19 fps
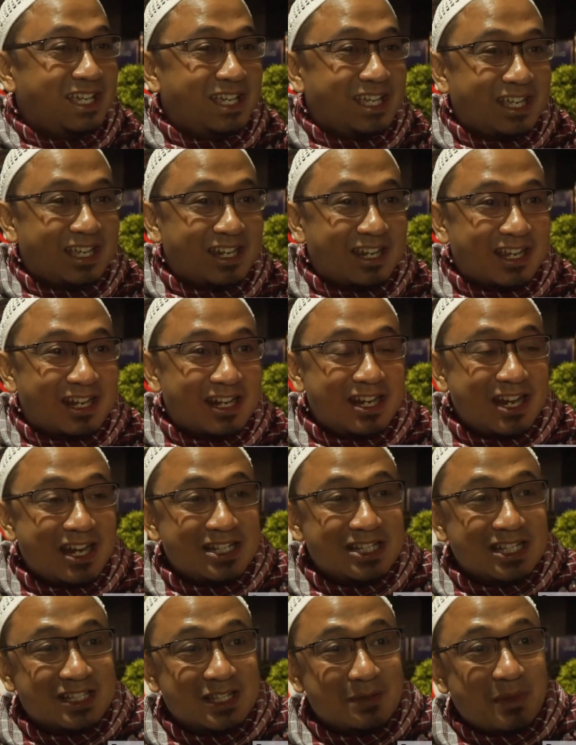kira-kira dari
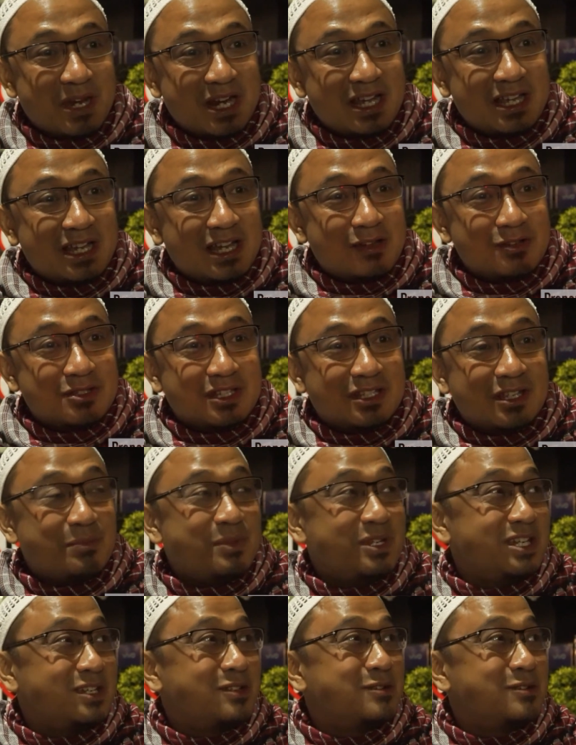sisi mana yang harus kita bidik